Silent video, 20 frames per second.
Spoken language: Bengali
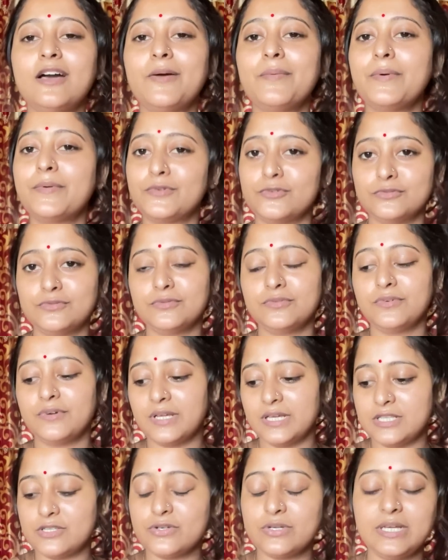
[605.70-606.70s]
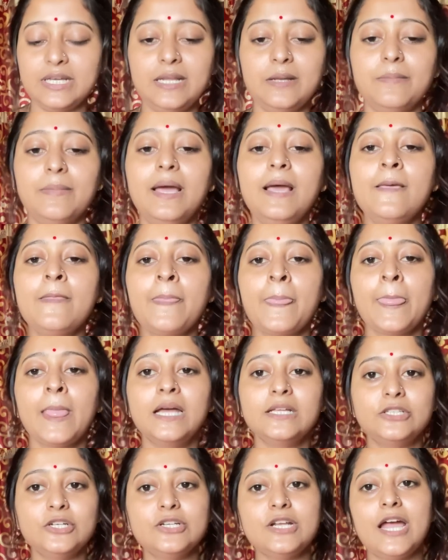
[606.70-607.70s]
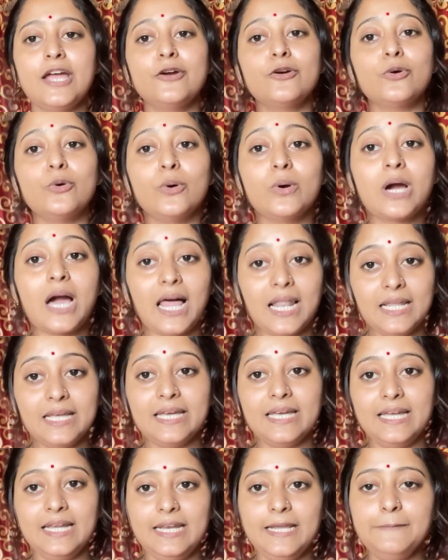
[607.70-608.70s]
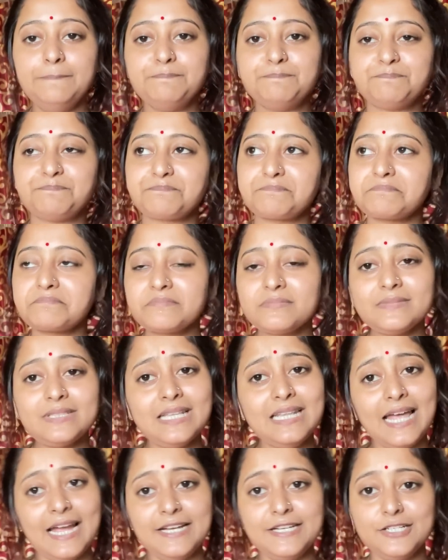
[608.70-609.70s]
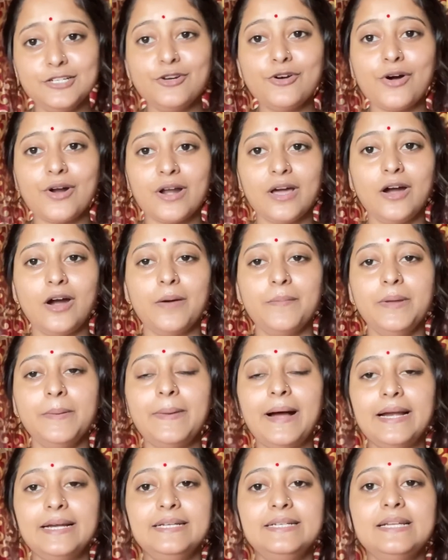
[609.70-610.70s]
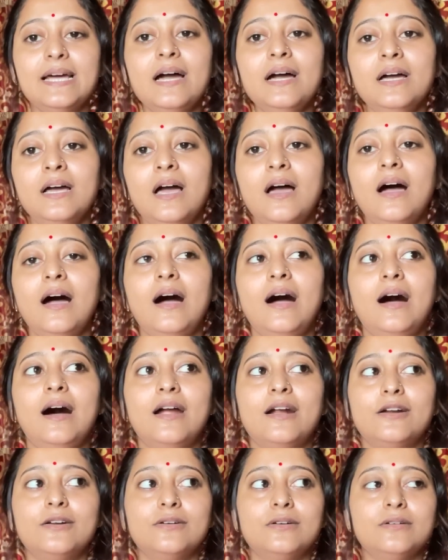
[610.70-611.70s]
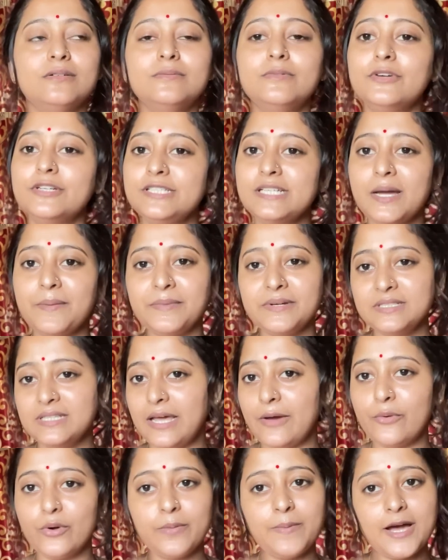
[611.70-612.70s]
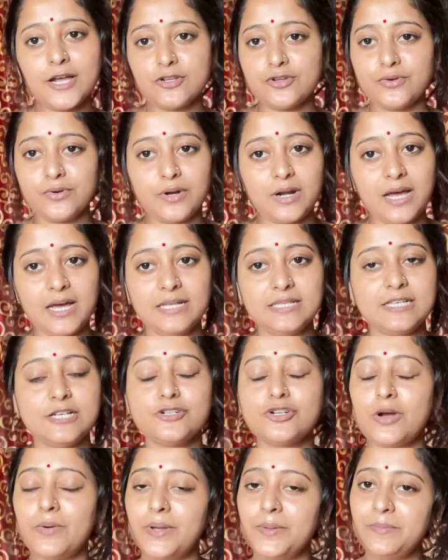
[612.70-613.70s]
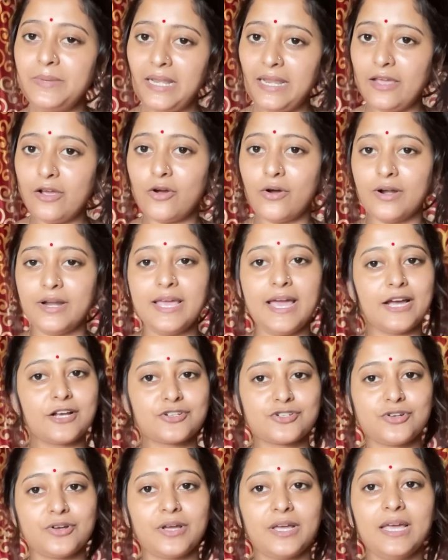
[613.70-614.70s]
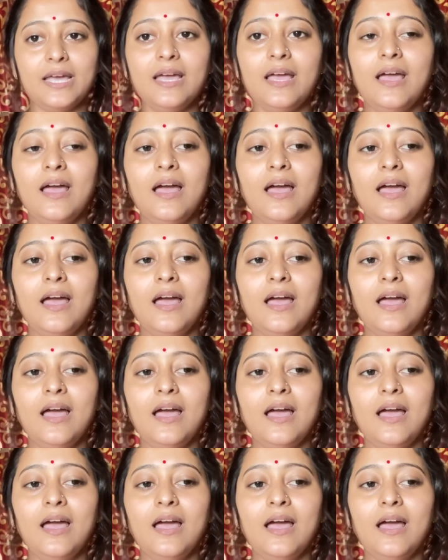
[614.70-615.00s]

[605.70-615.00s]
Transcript: হবে নতুন করে কিছু কিনবে তো যাই হোক ও কালকে এলে লাইটিং করা হবে বাড়িটা আর ওই যে আমার দেবর ভাসুর ওরা আছে সবাই মিলে করে একসঙ্গে